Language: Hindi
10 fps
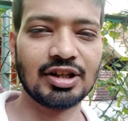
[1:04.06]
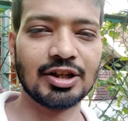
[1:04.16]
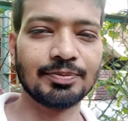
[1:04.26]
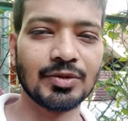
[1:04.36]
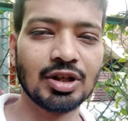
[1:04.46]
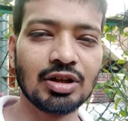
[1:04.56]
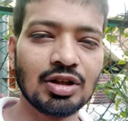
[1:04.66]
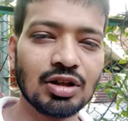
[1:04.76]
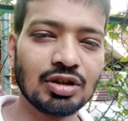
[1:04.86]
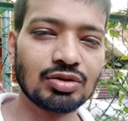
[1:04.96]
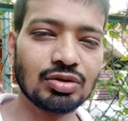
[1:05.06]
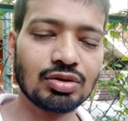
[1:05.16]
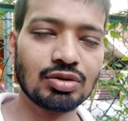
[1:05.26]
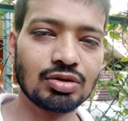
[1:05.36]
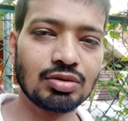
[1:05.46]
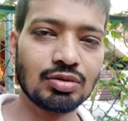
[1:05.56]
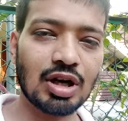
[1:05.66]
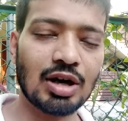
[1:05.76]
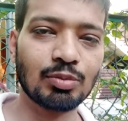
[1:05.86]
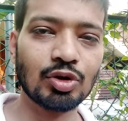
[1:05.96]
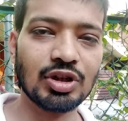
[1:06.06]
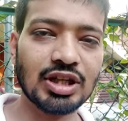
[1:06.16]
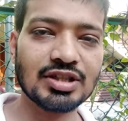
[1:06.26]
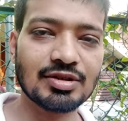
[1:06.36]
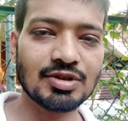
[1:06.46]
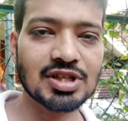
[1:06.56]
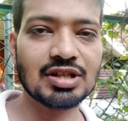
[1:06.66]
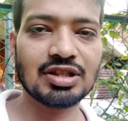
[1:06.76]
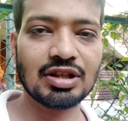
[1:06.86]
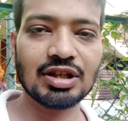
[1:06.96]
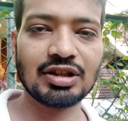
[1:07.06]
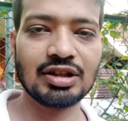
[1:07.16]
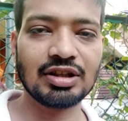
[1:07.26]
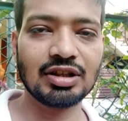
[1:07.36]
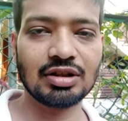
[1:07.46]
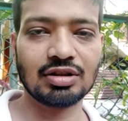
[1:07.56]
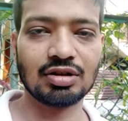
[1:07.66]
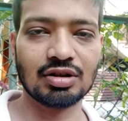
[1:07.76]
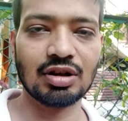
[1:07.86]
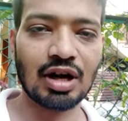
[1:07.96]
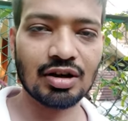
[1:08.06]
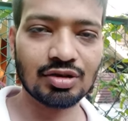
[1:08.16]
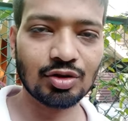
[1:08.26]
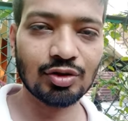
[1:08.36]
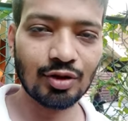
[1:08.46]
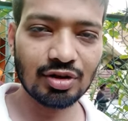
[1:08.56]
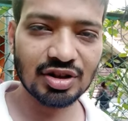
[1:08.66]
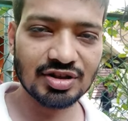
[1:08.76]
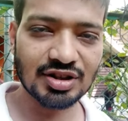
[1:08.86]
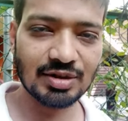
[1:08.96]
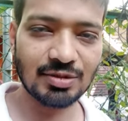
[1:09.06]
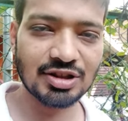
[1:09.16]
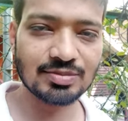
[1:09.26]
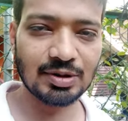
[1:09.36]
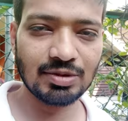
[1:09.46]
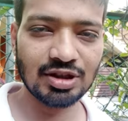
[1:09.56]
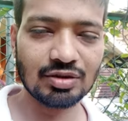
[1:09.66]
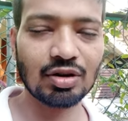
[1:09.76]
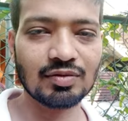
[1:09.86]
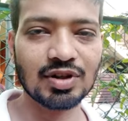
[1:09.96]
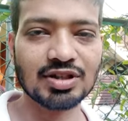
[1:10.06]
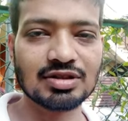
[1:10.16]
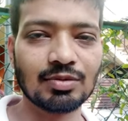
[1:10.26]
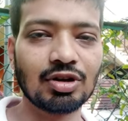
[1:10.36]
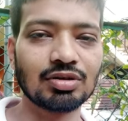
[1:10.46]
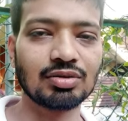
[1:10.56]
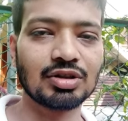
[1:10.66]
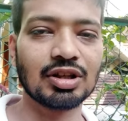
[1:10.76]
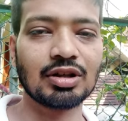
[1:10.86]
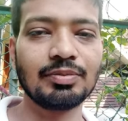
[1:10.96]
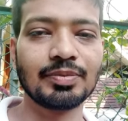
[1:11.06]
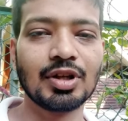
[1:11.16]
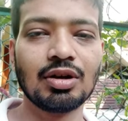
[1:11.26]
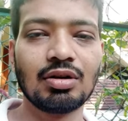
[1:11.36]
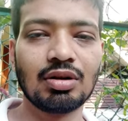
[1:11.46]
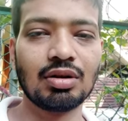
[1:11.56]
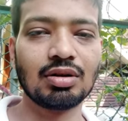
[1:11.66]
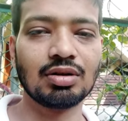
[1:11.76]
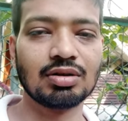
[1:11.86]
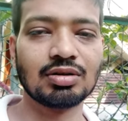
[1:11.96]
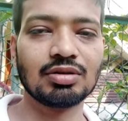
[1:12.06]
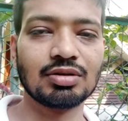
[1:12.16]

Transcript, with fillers: गए हैं तो हमको ये समझना चाहिए कि देखिए को फाउंडर्स के बीच में भी कॉन्फ्लिक्ट्स बहुत होते हैं और